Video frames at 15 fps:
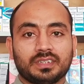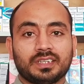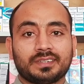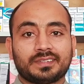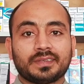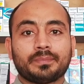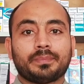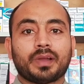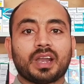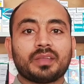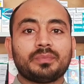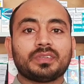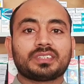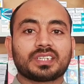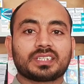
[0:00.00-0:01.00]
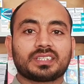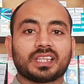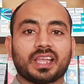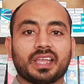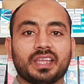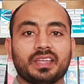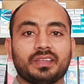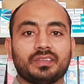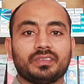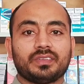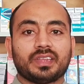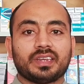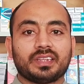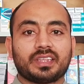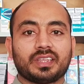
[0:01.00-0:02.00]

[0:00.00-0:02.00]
इससे बढ़ भी सकता है यानी